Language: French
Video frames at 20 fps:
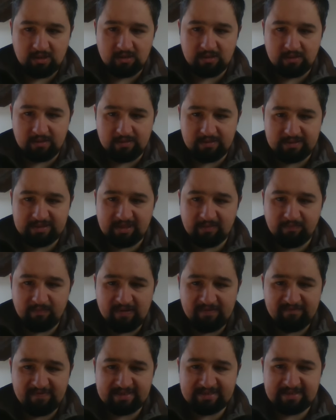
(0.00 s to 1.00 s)
euh, c'est
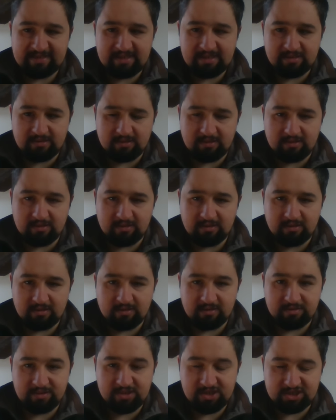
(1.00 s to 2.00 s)
pas facile
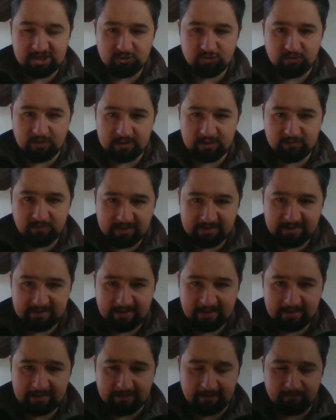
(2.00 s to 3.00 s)
euh, déjà de réduire
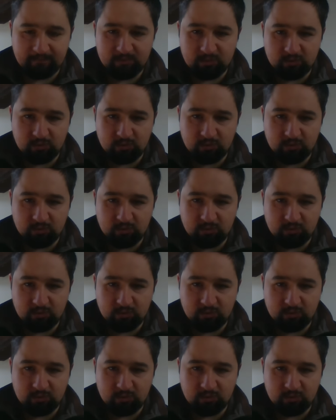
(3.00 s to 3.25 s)
ses dettes, hein.